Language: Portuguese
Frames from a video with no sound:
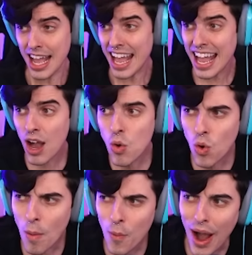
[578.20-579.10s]
Eu,
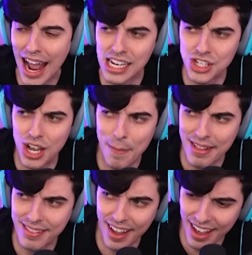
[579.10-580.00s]
como
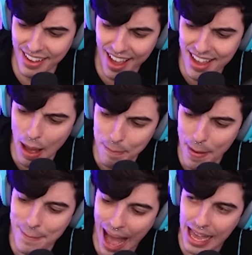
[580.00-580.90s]
LGBT, que IAP+,
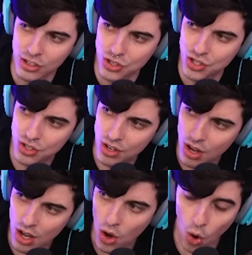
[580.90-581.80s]

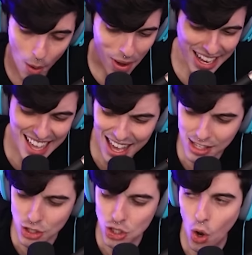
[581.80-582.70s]
como a gay
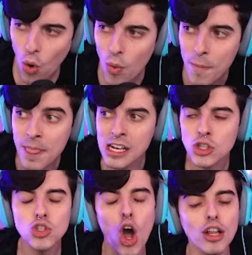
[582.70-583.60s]
que sou,
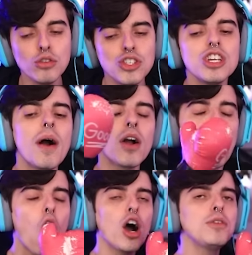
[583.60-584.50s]
todo dia eu
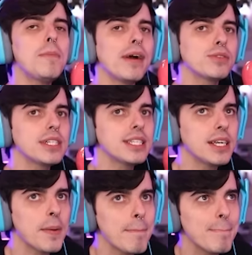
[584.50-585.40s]
acordo e penso
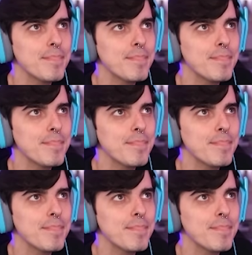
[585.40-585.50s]
assim...